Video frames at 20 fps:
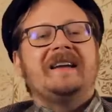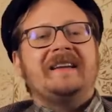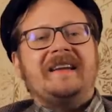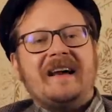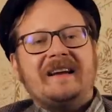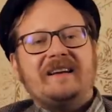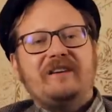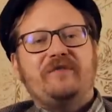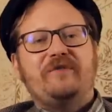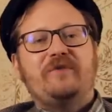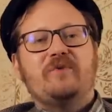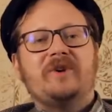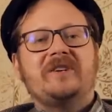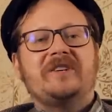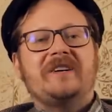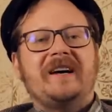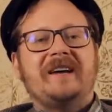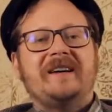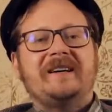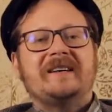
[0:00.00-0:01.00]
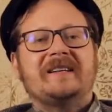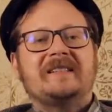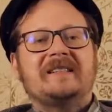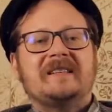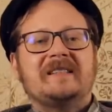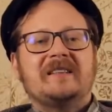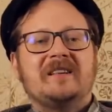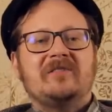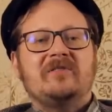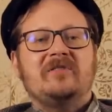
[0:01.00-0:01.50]
Der hat den Vorteil, dass
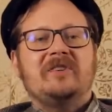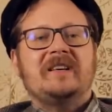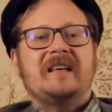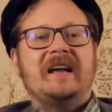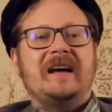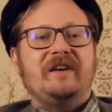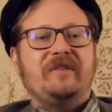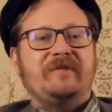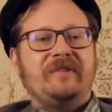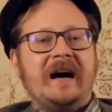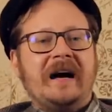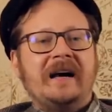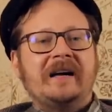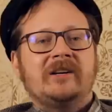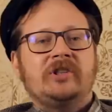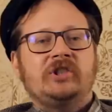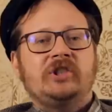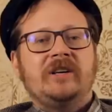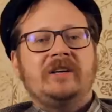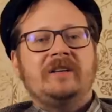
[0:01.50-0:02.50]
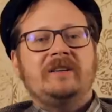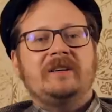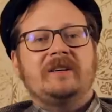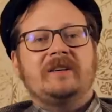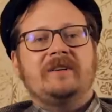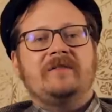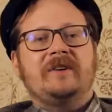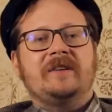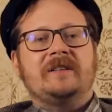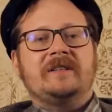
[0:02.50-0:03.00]
das natürlich keine wahre Geschichte
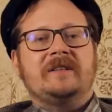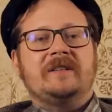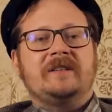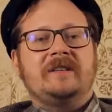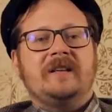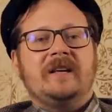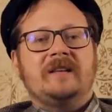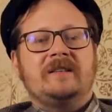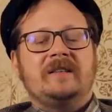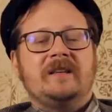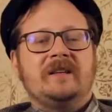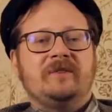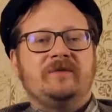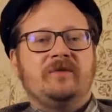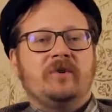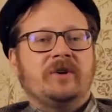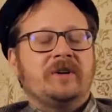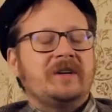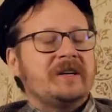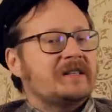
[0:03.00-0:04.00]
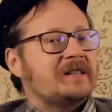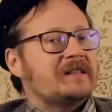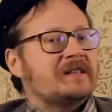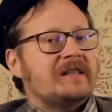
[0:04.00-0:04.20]
gewesen ist, die erzählt worden ist.